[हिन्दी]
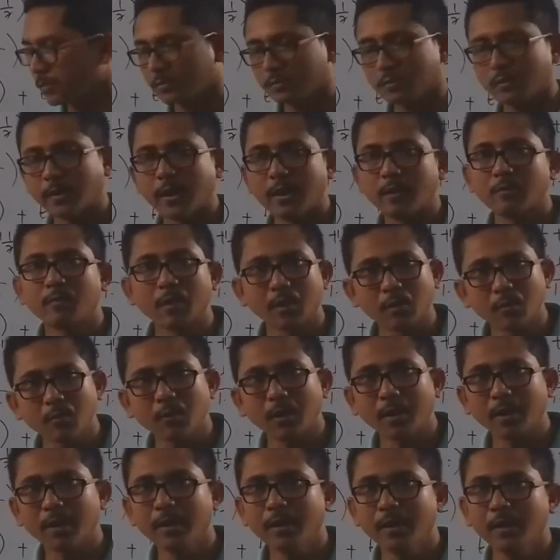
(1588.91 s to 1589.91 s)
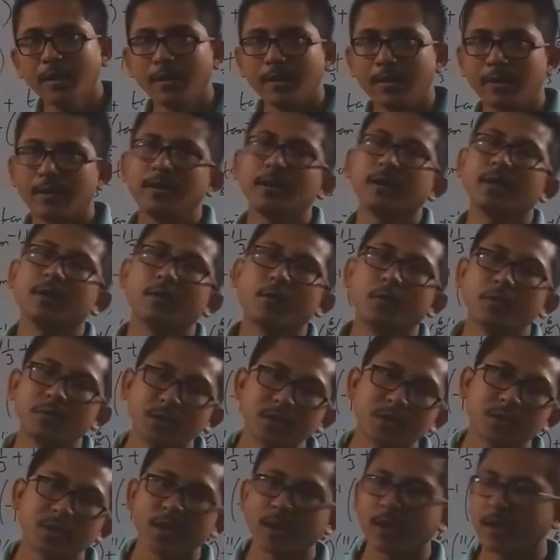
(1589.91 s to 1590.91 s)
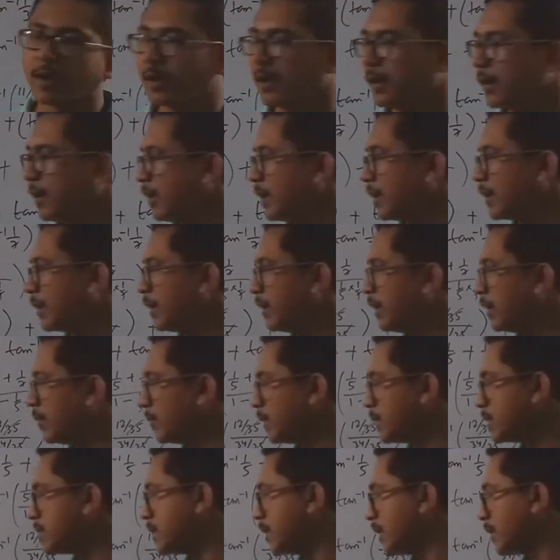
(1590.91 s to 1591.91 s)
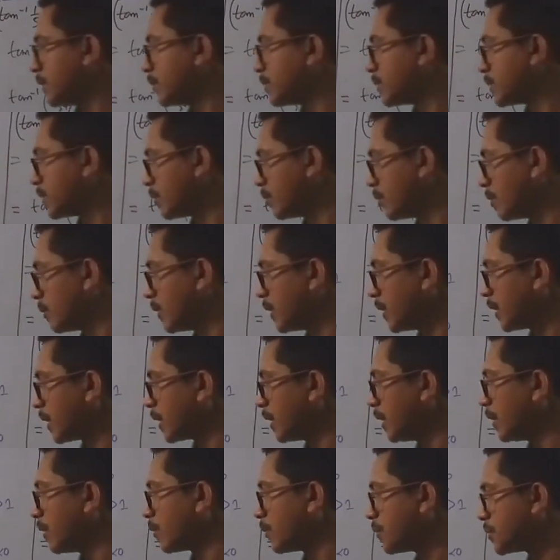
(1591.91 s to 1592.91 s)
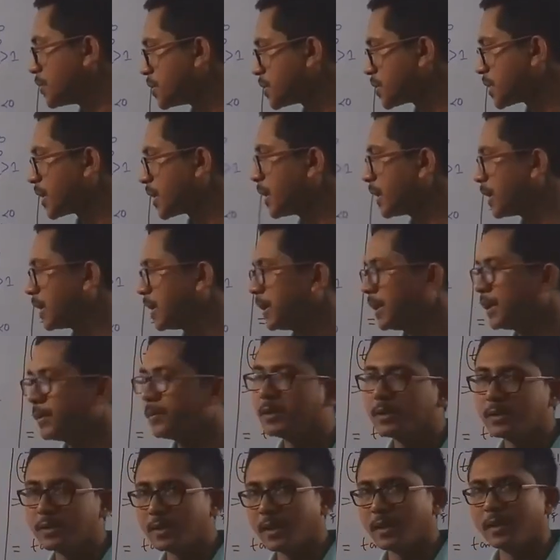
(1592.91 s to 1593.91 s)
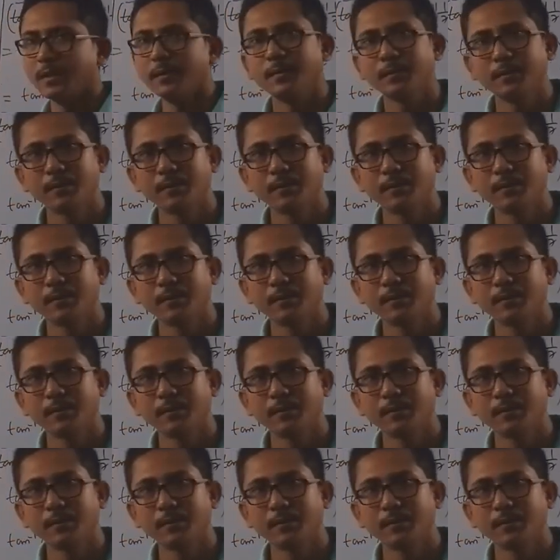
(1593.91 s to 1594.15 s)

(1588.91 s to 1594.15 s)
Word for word: तो हेल्प करूँगा ही लेकिन कोशिश करना कि ये बन ये तो ज़रूर बनेगा कोशिश करना कि ये बन जाए